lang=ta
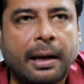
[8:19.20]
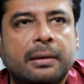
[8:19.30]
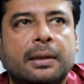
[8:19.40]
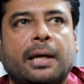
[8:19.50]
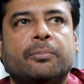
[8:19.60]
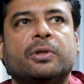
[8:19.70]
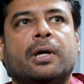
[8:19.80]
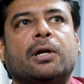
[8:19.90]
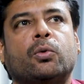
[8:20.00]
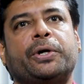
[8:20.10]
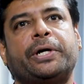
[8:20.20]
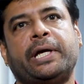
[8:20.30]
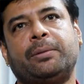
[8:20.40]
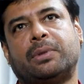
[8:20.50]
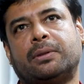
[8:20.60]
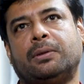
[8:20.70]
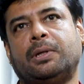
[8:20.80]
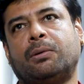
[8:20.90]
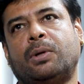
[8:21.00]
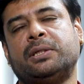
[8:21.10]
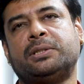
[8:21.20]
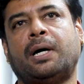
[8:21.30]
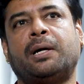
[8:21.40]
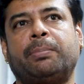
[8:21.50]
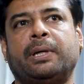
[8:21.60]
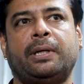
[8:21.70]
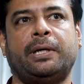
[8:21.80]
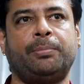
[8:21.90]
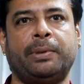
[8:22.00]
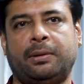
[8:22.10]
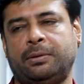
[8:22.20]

அந்த டைம் வந்து எங்களுக்கு ஒரு டீம் இருந்தோம் நாங்கள் ஒரு அஞ்சு ஆறு பேர் ஏழு பேர்